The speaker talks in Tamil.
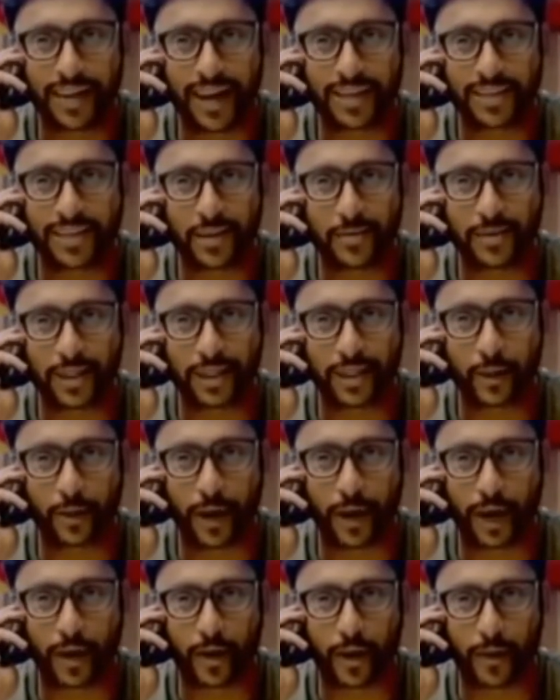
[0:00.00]
அடுத்த அஞ்சு
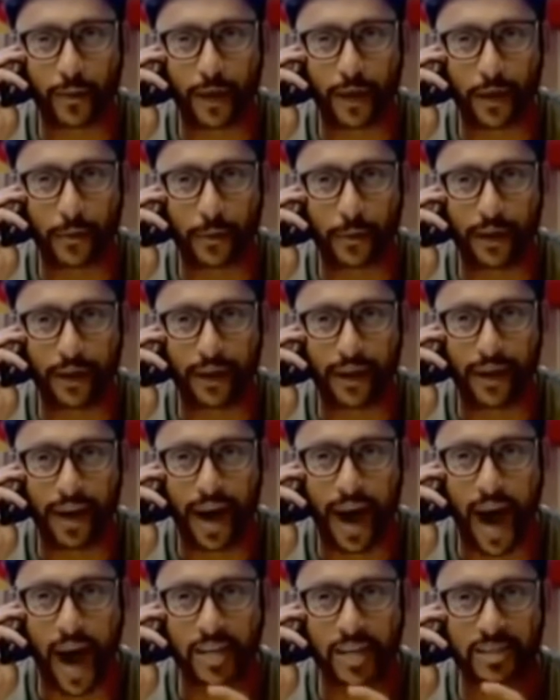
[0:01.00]
நிமிஷத்துல ஒரு அக்கௌண்ட் நம்பர் அமைச்சு
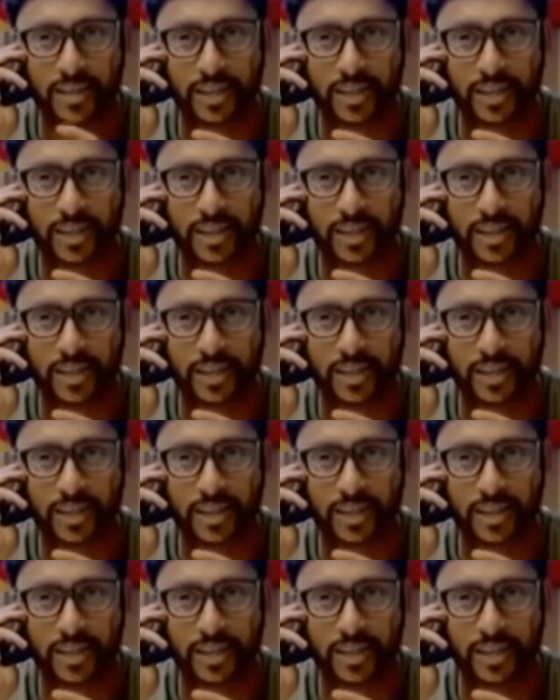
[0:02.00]
வைக்கிறேன்